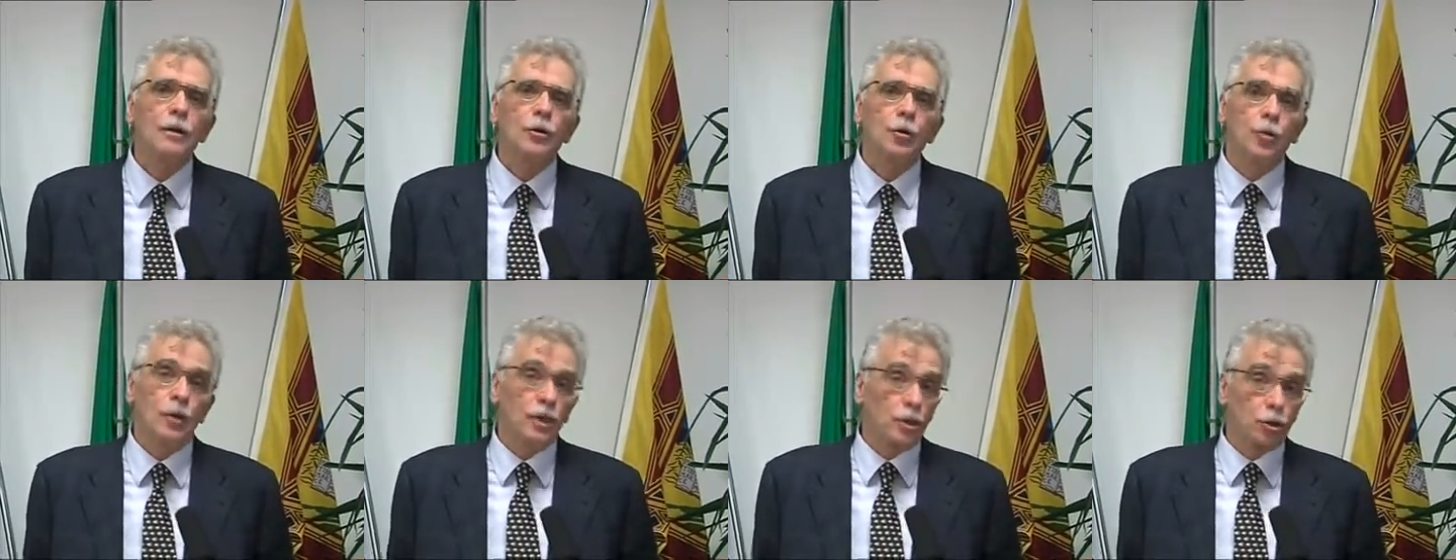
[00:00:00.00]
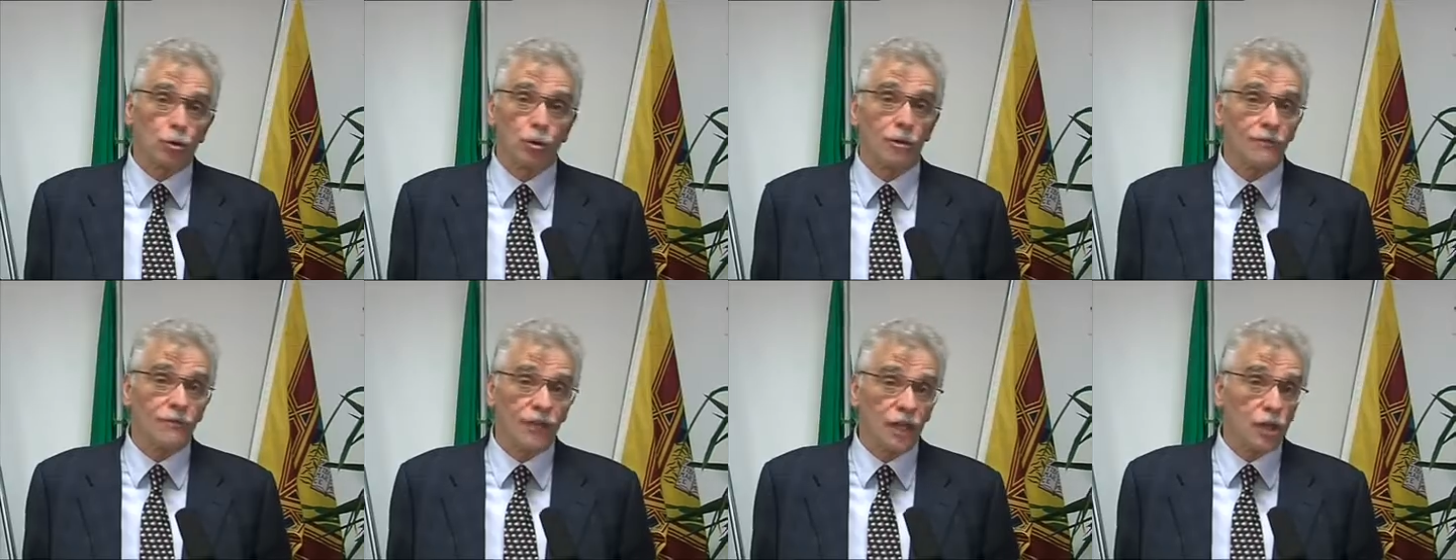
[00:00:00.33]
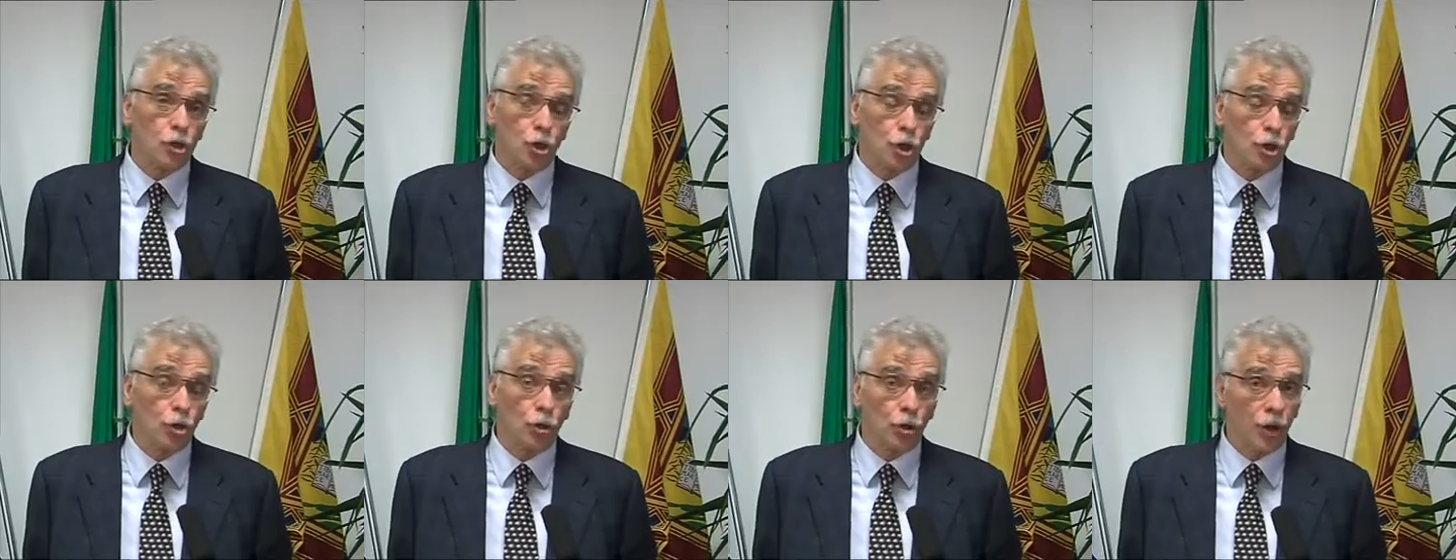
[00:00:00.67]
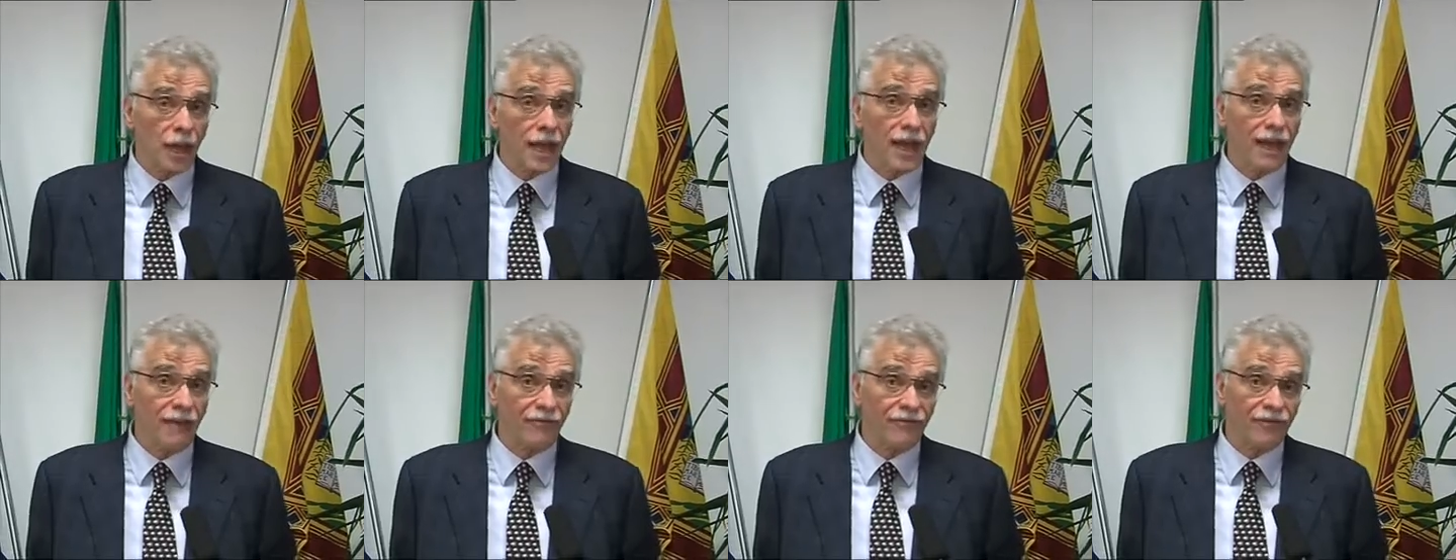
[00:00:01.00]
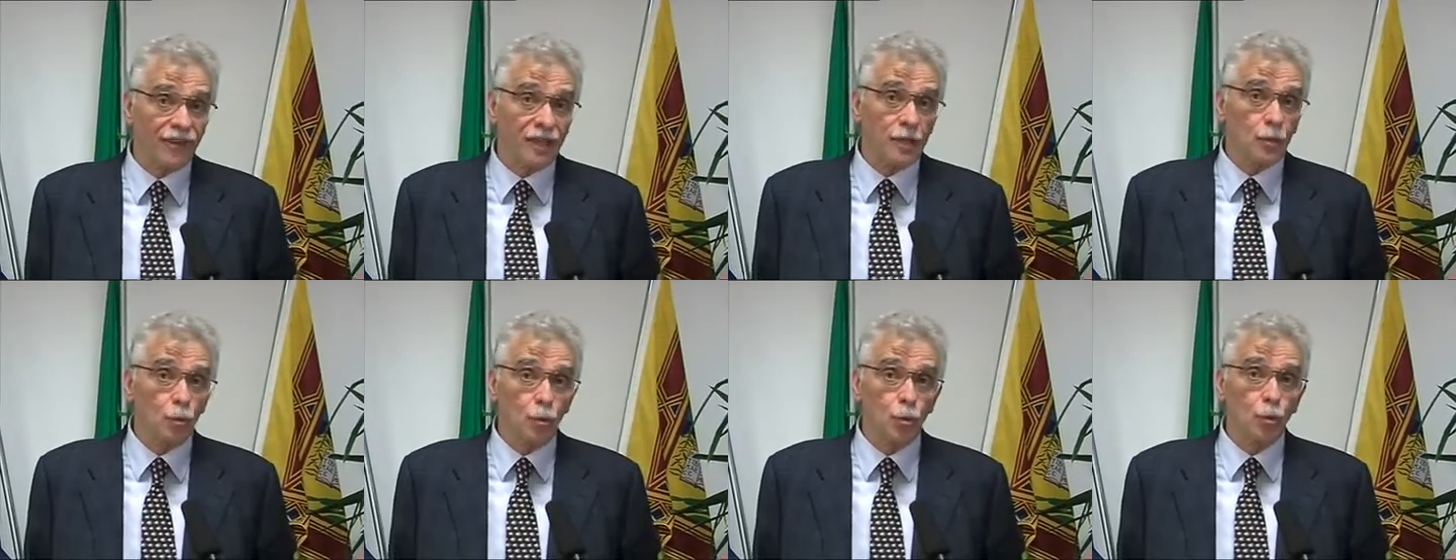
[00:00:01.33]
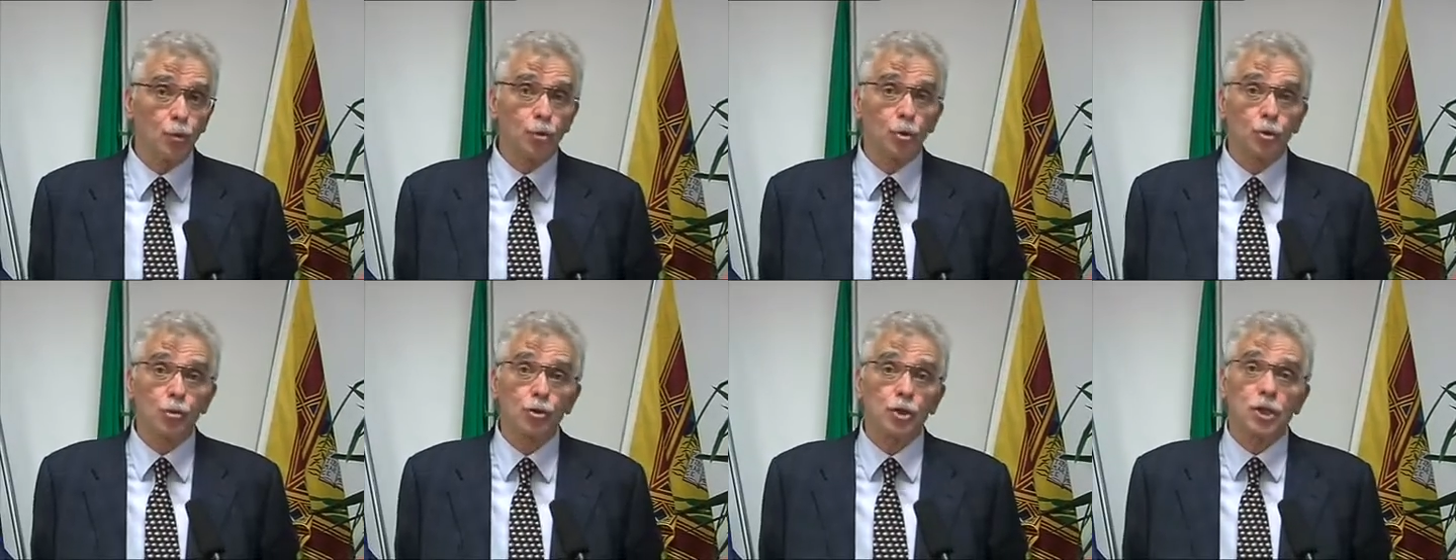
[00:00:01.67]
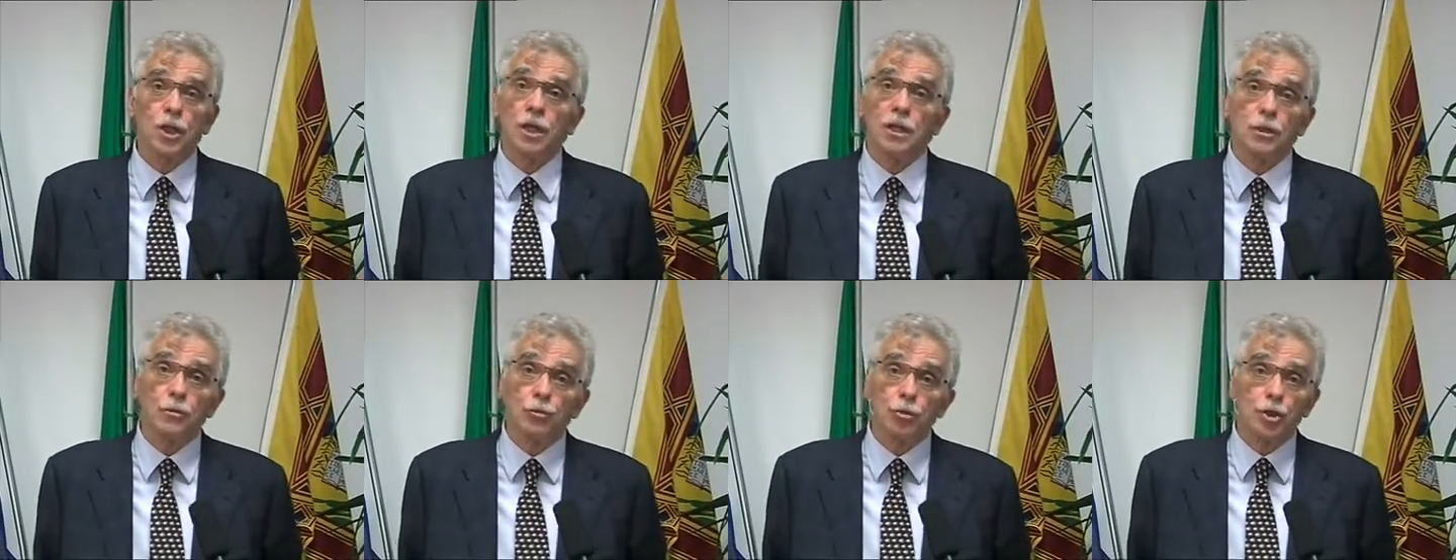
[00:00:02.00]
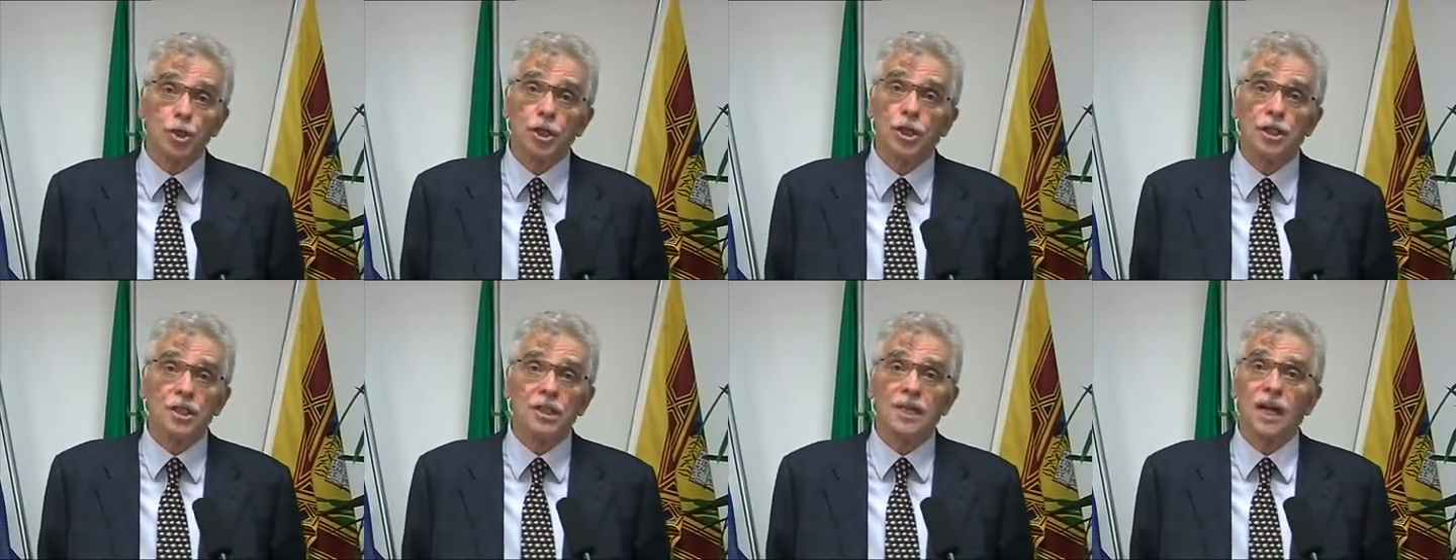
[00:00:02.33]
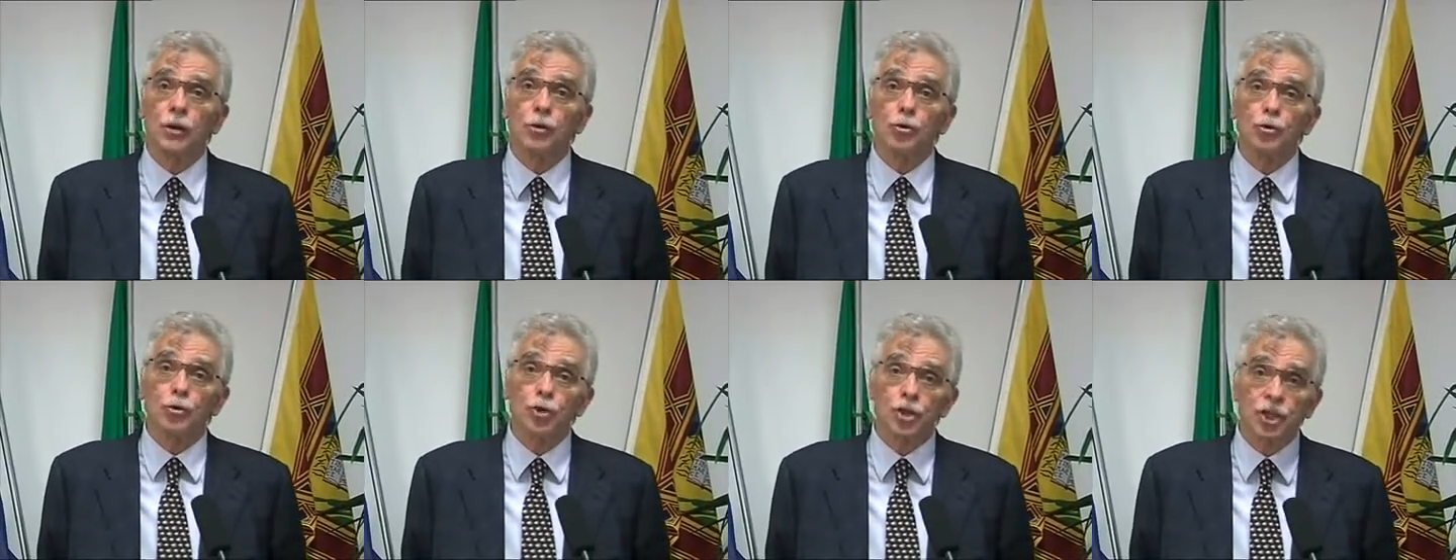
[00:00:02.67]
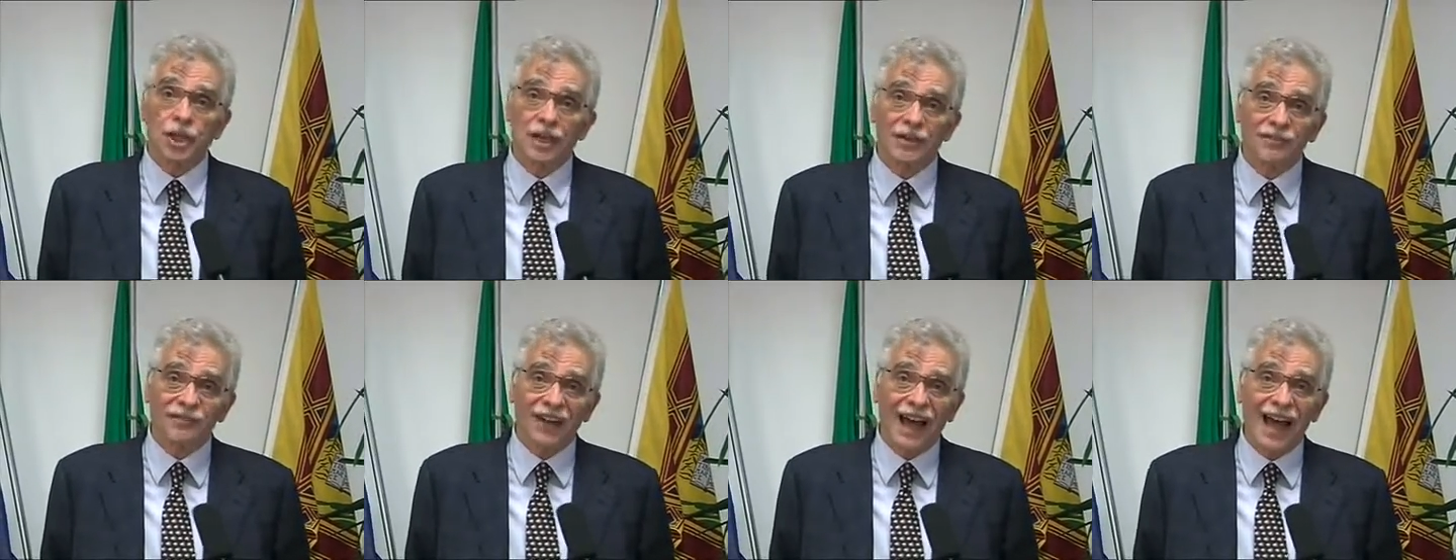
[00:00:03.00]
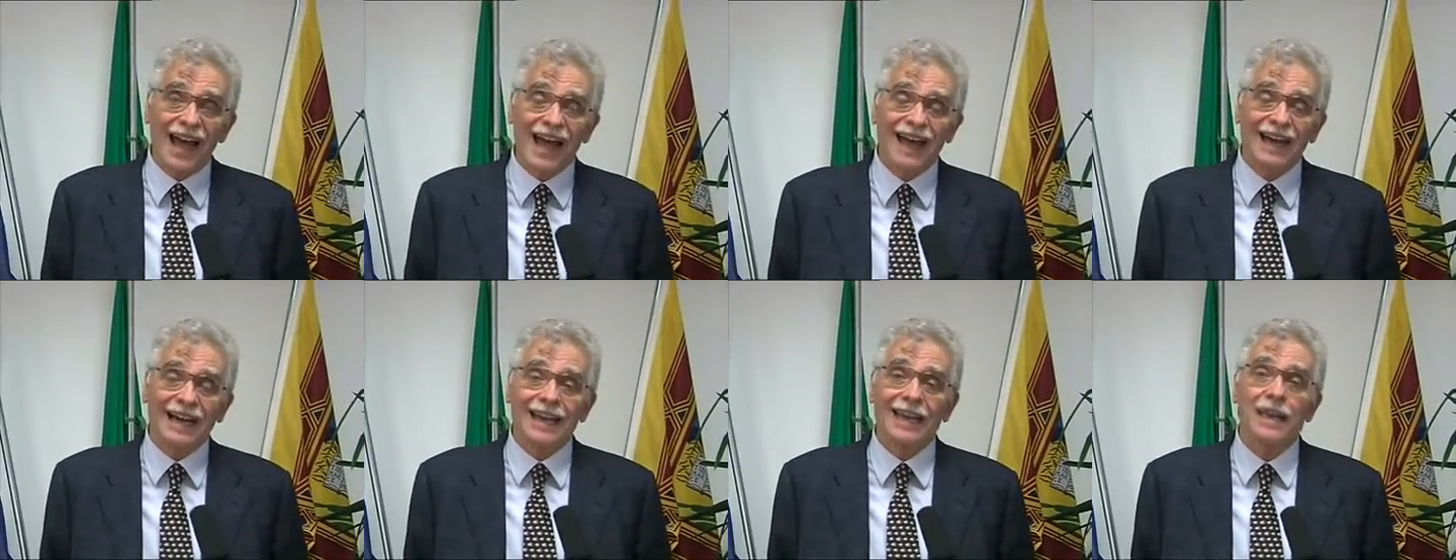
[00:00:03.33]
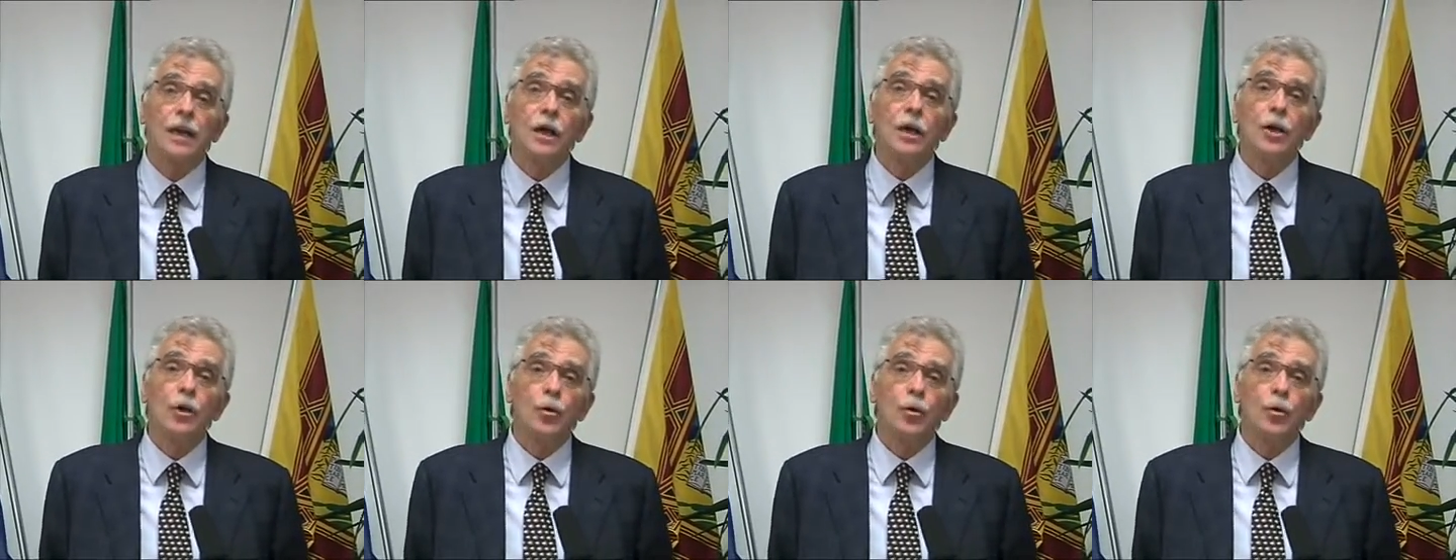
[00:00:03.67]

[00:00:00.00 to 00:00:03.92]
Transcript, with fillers: questo invece non è avvenuto, si è riusciti a conservare